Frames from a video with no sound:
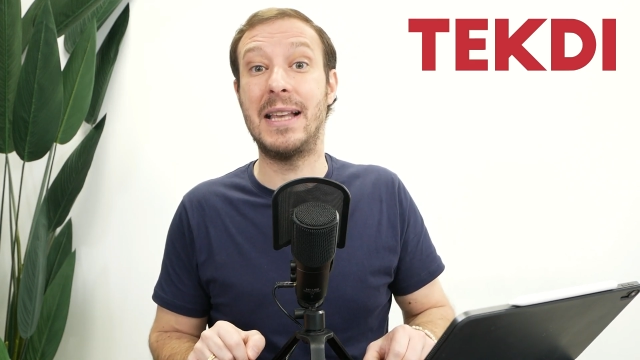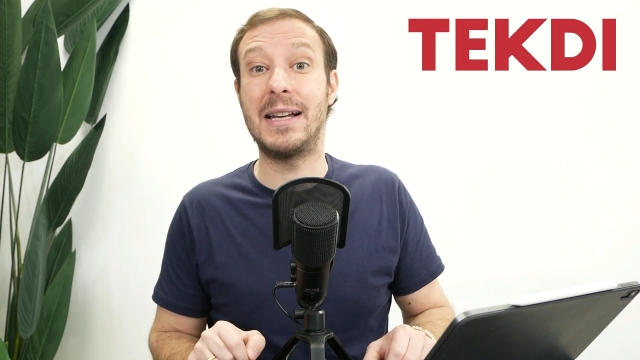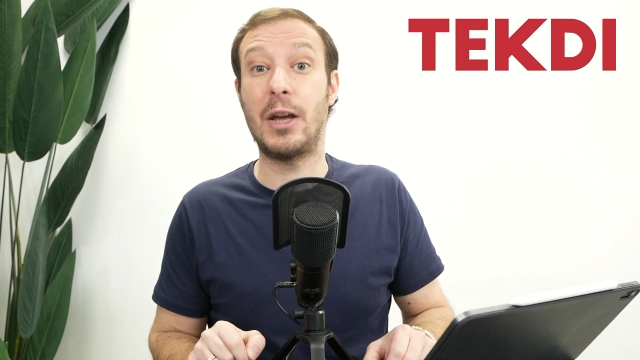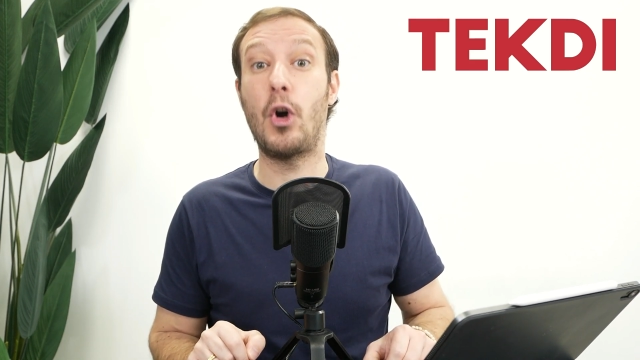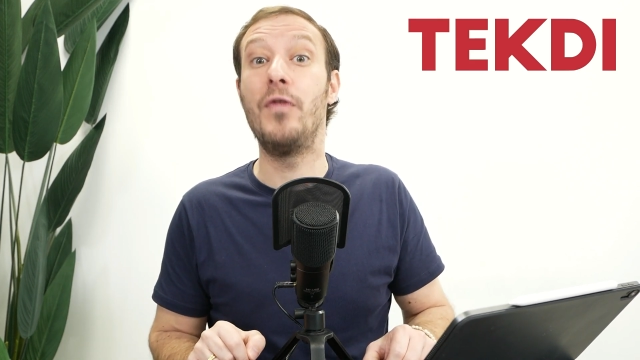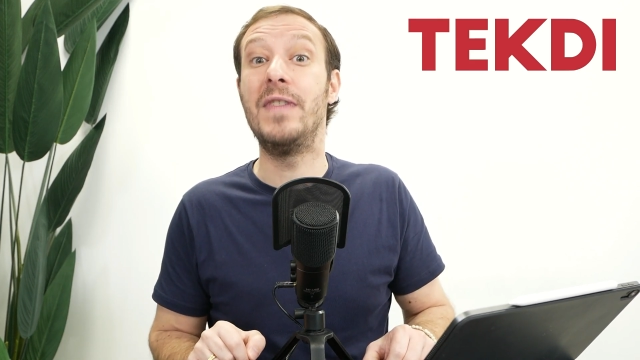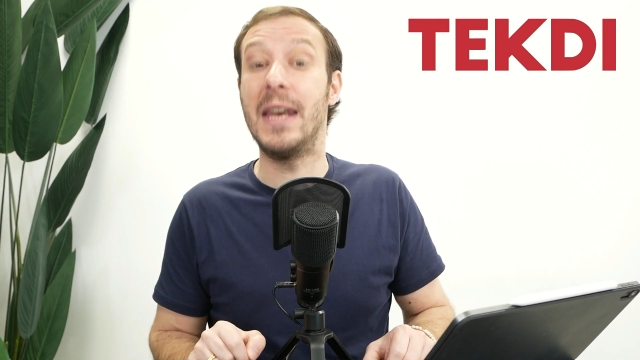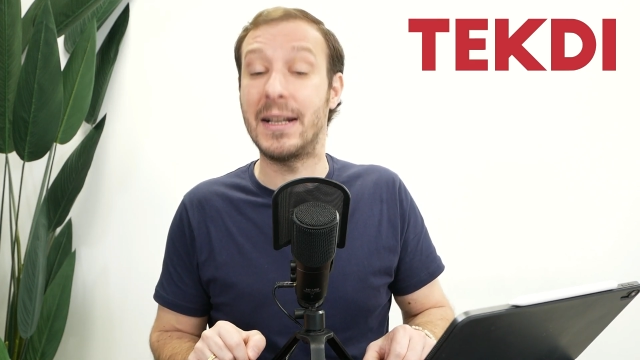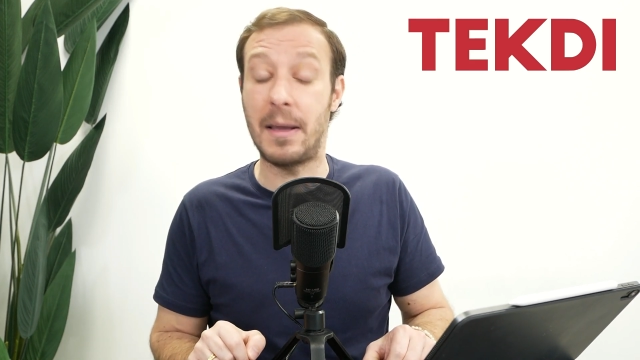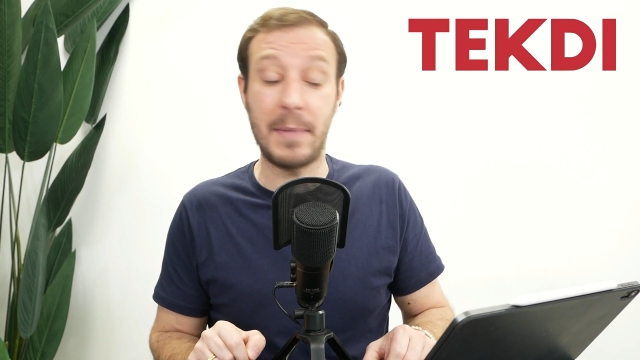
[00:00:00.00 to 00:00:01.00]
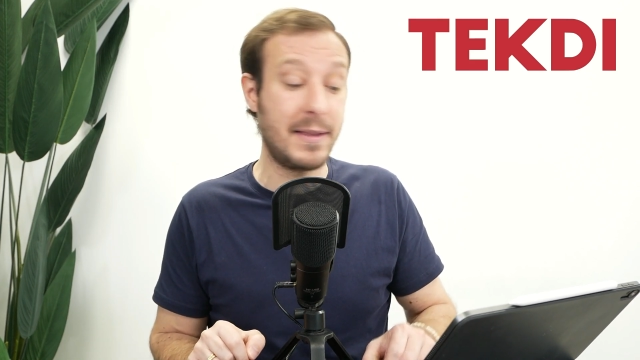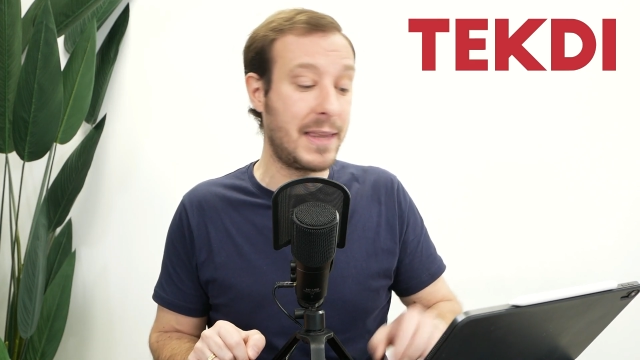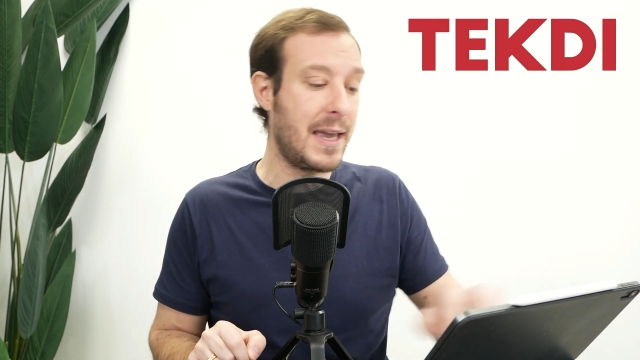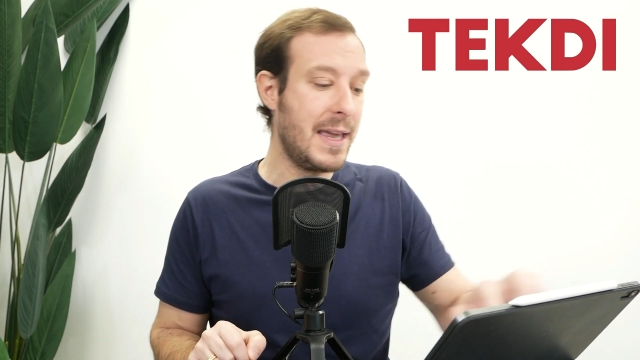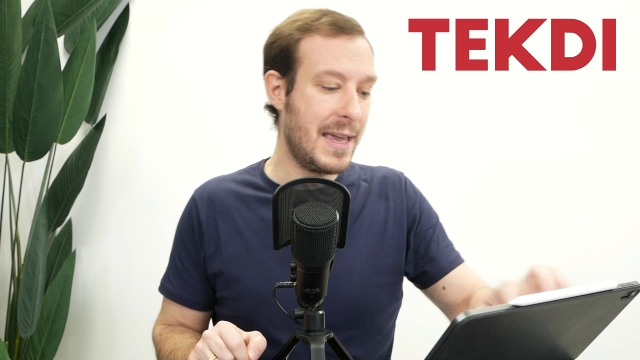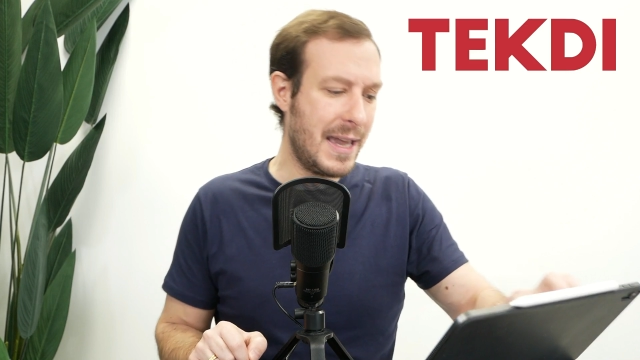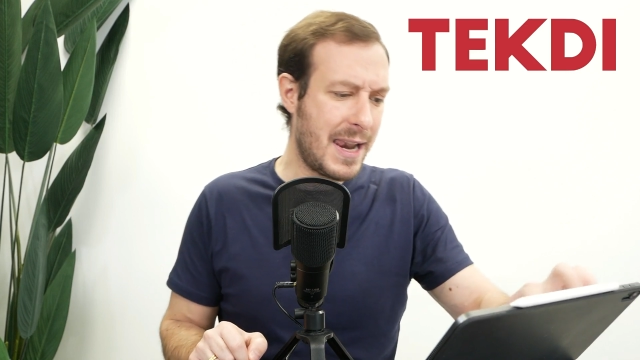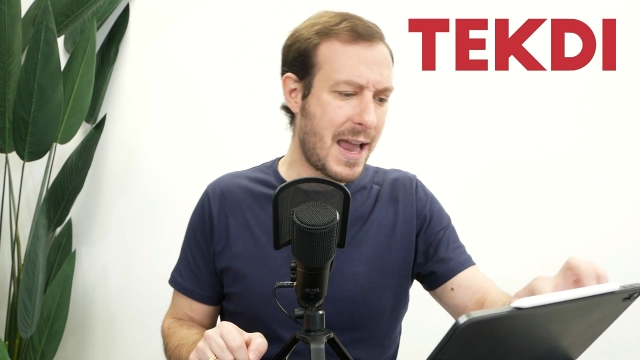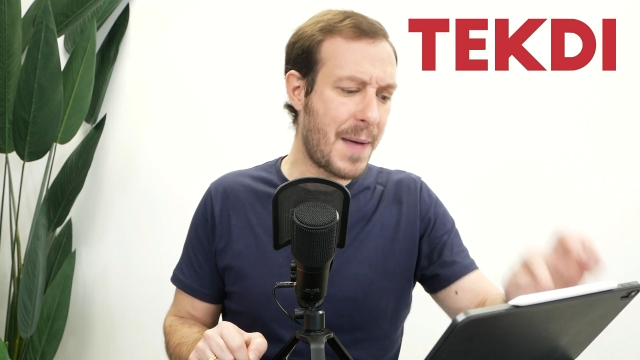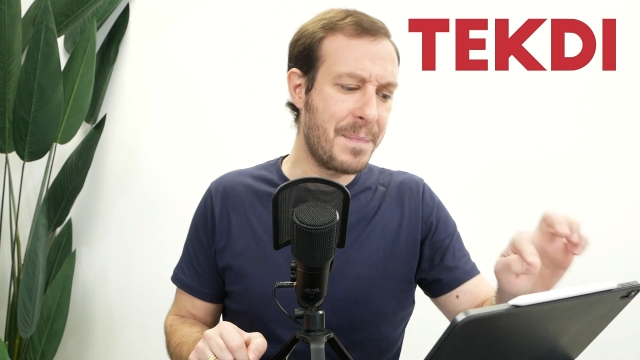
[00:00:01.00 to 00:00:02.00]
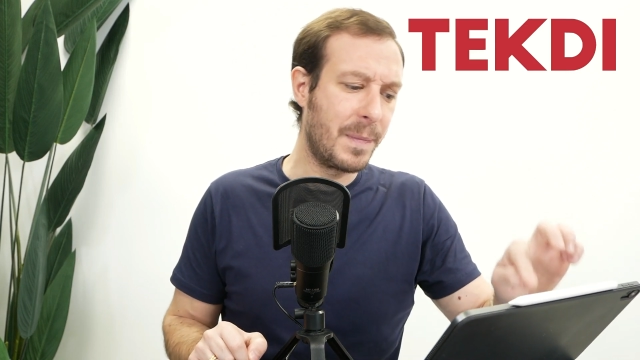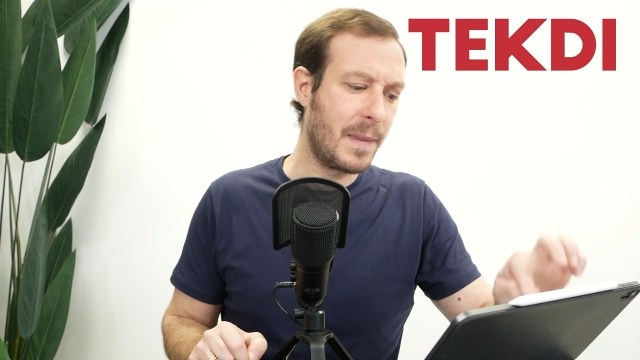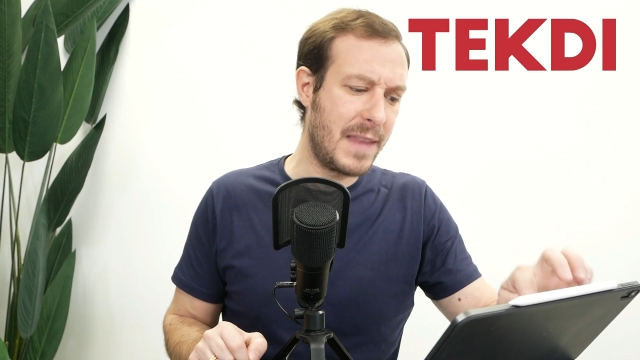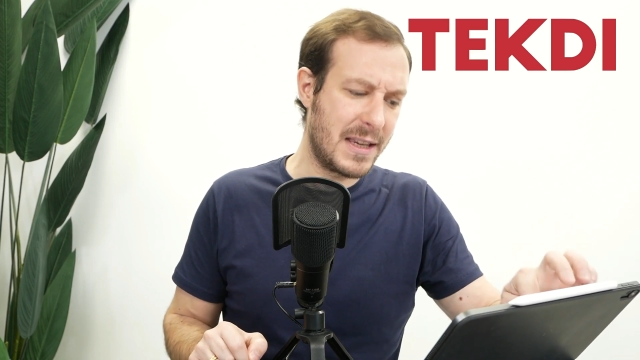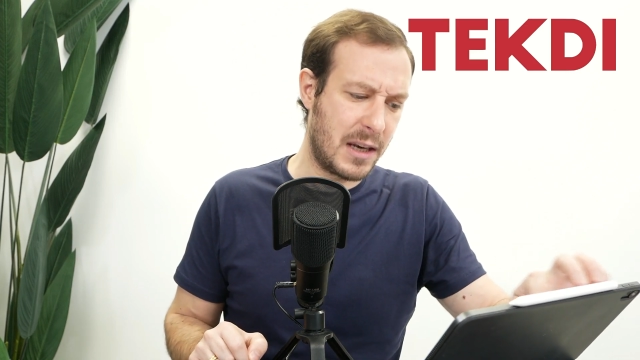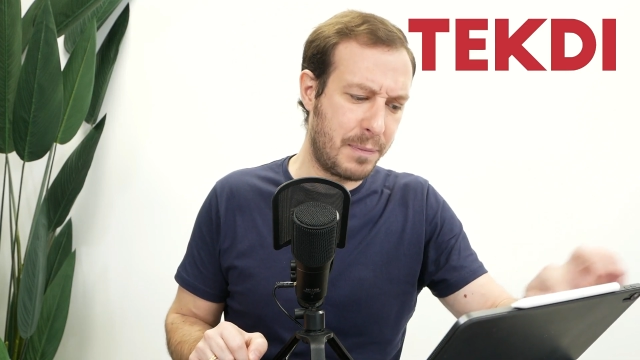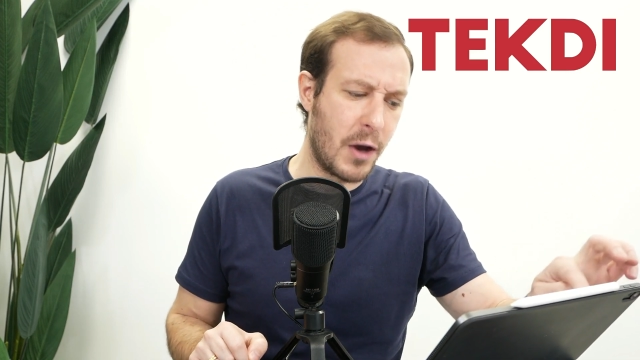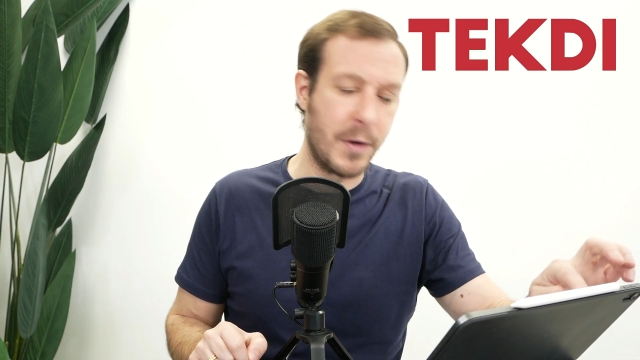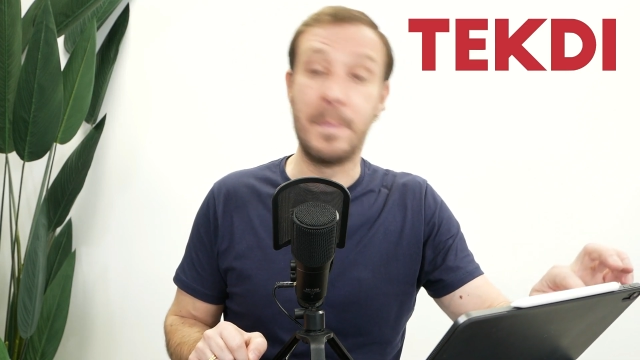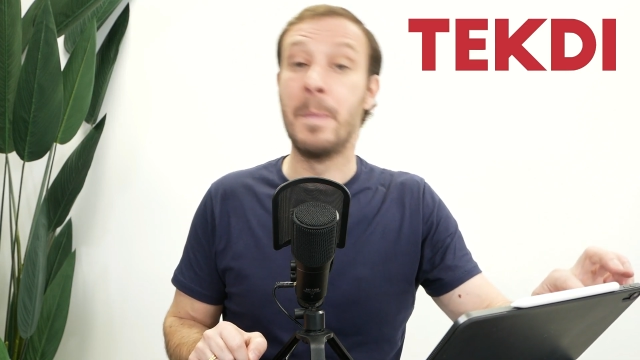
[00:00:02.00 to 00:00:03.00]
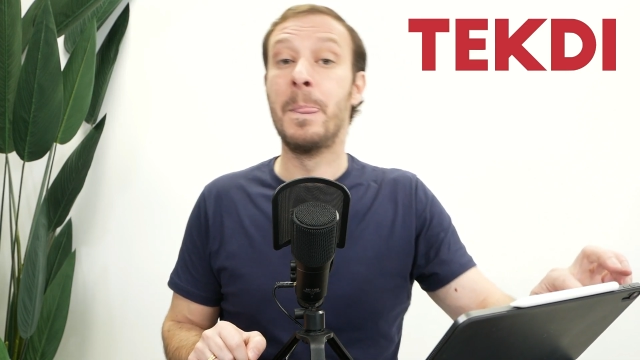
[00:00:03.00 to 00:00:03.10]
te las dejo directamente en la descripción.